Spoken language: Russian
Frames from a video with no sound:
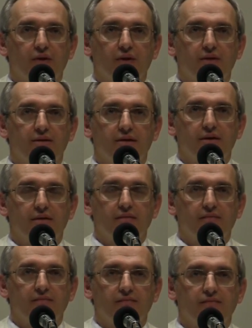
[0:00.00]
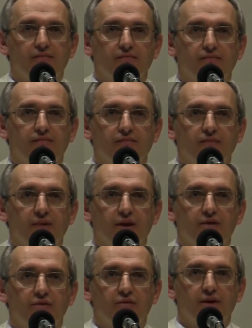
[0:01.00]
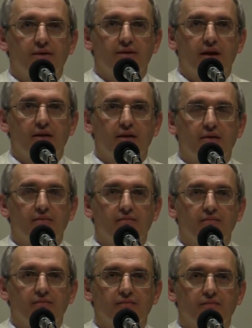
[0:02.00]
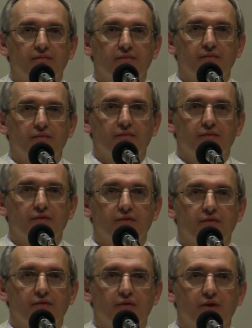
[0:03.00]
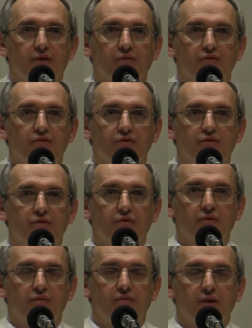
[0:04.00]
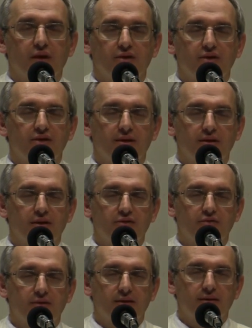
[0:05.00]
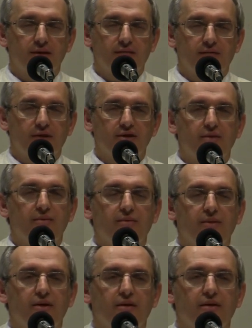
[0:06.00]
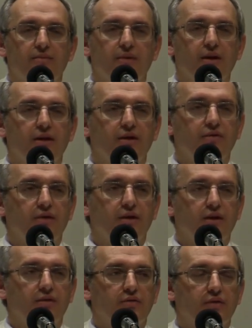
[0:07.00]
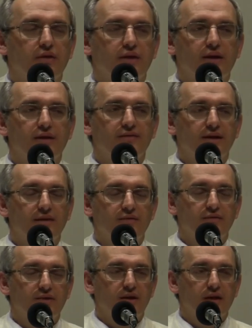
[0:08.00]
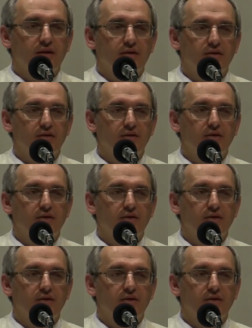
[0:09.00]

Если есть указание на то, что я сейчас хочу сказать важные моменты определенные, которые надо все равно знать.